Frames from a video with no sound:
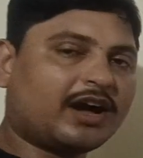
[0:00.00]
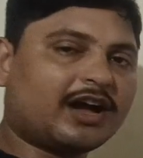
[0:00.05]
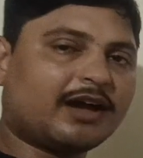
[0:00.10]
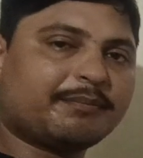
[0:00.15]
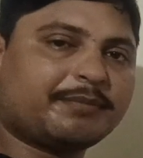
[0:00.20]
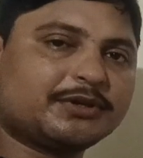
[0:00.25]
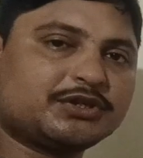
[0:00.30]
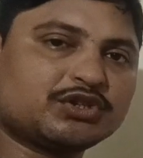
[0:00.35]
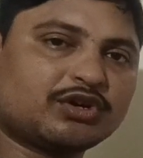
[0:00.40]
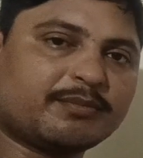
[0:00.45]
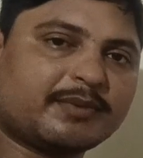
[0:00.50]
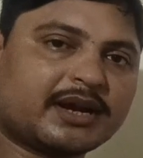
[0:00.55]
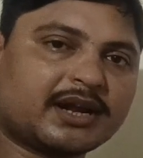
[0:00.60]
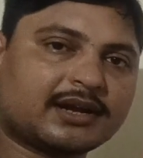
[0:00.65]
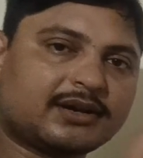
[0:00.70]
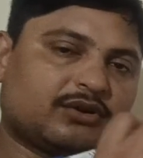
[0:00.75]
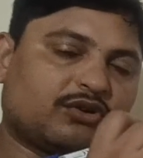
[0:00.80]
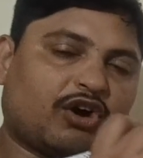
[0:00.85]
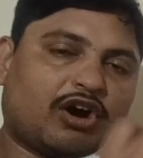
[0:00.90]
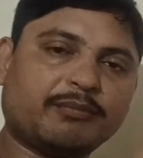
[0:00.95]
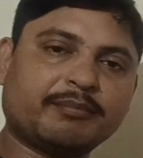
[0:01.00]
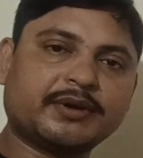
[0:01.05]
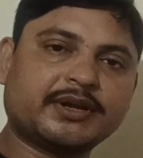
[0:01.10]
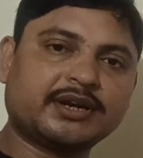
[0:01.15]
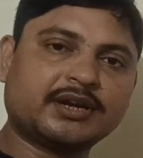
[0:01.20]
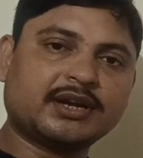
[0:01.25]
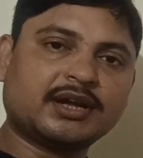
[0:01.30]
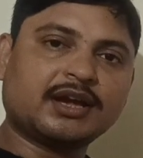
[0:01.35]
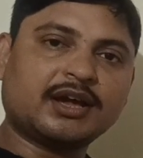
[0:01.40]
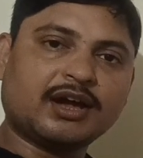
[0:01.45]
वहां पे जो हमारा
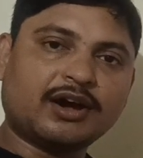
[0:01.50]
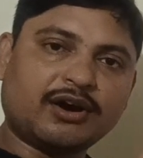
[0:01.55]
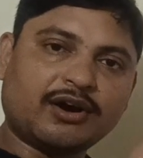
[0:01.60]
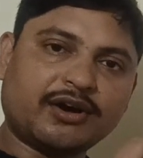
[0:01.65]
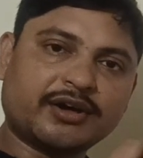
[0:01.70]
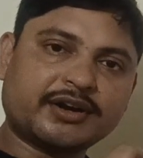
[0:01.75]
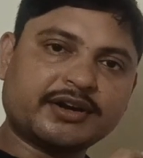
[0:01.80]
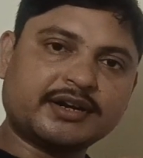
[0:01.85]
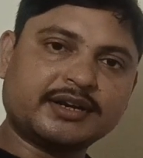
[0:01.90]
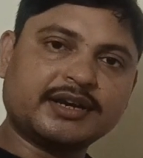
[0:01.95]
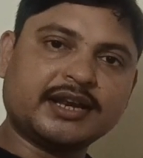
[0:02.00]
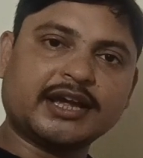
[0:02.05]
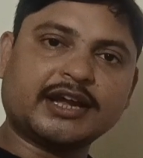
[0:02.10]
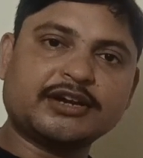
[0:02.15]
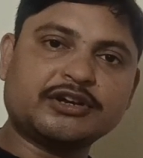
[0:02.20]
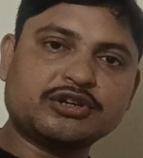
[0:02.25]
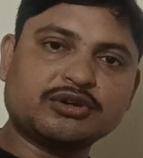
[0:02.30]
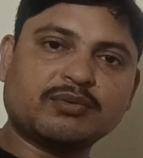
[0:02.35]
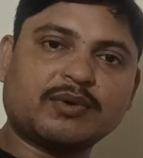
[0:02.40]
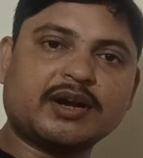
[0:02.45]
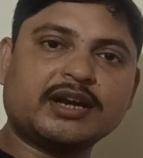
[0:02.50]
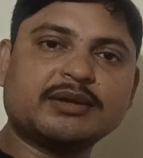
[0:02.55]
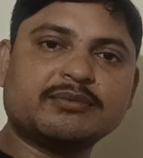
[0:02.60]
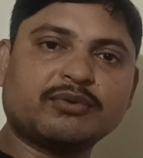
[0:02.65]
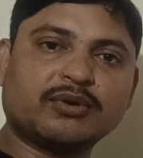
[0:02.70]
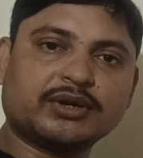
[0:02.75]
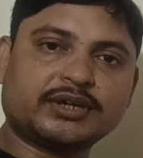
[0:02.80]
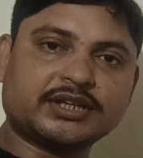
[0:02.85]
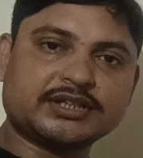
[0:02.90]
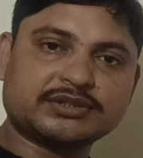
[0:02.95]
कॉमन और नेगेटिव
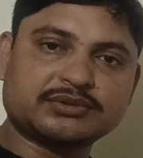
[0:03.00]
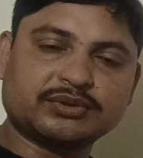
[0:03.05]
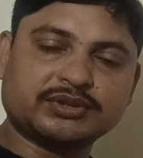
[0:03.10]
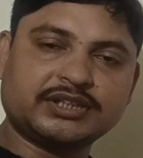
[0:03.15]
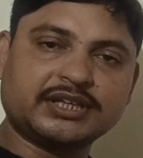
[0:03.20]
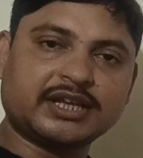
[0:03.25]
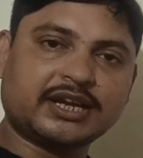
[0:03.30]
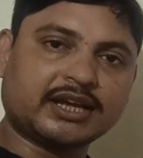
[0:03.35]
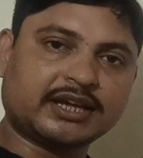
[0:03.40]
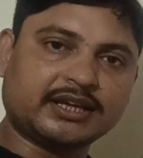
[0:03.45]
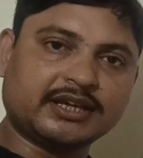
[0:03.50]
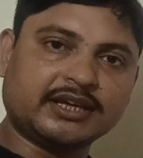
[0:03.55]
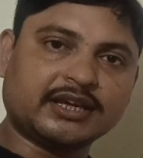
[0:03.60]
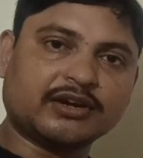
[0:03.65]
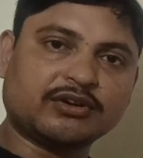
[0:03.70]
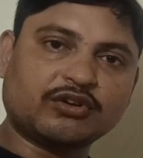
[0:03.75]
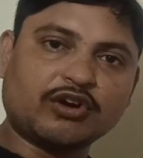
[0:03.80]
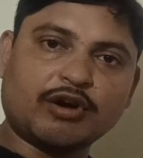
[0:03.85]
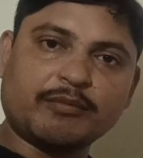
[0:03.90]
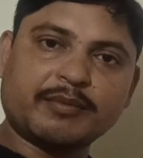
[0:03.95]
वाली वोल्टेज जो दे रखी है